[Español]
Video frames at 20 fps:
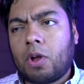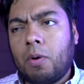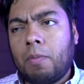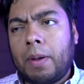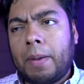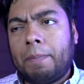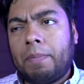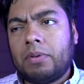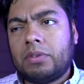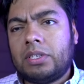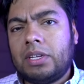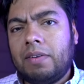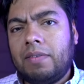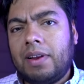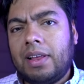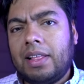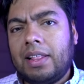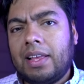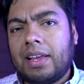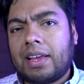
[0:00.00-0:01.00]
¿cómo es
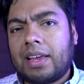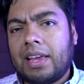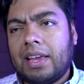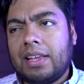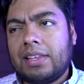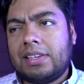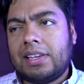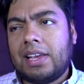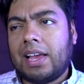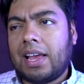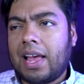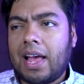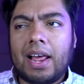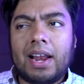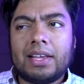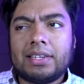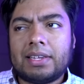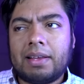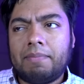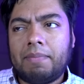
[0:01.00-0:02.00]
posible de que llegues a
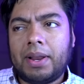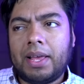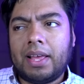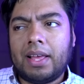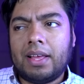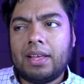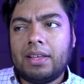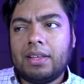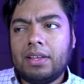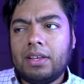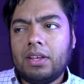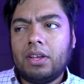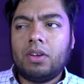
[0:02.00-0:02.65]
la asamblea